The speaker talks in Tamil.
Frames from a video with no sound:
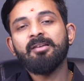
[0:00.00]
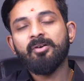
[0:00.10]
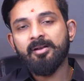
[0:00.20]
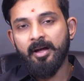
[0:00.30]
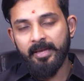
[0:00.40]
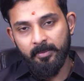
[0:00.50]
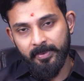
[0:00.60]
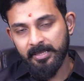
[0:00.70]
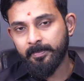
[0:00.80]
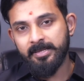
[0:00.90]
வராயனை
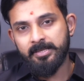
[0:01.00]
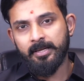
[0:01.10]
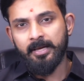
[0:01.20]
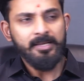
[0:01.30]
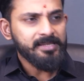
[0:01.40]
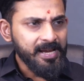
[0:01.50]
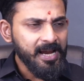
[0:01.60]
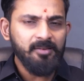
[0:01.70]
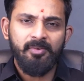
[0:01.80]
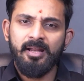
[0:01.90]
பற்றி
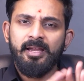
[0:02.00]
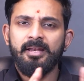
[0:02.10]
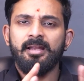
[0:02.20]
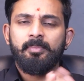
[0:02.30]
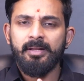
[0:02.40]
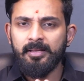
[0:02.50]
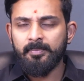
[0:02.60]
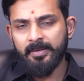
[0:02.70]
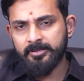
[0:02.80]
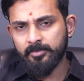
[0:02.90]
பேசியிருக்கார் வராயன் அப்படின்னு
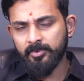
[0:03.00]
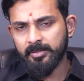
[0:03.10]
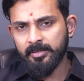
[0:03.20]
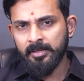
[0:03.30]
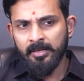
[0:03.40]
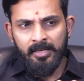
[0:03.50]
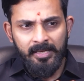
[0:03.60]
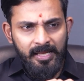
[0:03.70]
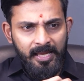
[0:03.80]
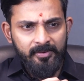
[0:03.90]
பேசும்போது
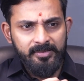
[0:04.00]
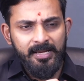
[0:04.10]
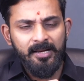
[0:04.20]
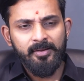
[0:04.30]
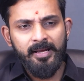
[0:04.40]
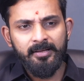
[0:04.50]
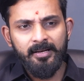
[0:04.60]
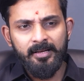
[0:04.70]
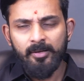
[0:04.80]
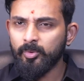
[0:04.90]
என்னையா அவர்
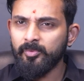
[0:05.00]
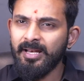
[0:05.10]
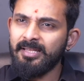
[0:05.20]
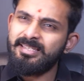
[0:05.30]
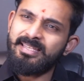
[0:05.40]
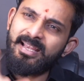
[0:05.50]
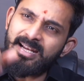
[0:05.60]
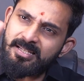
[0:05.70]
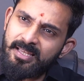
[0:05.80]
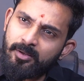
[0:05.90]
வராயன்கிறாரு ஒருவேளை அந்த
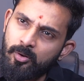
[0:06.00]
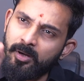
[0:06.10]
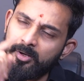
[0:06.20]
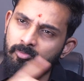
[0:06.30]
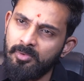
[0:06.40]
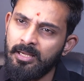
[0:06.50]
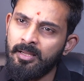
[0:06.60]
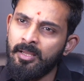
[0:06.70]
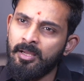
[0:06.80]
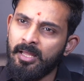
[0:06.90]
செங்கல் சைக்கோவாக இருக்குமா
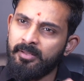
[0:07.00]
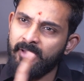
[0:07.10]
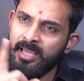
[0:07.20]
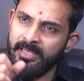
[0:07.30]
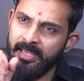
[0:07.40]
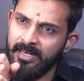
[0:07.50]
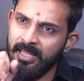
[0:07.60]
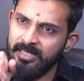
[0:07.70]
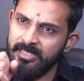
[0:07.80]
அந்த வேறையே இல்லாத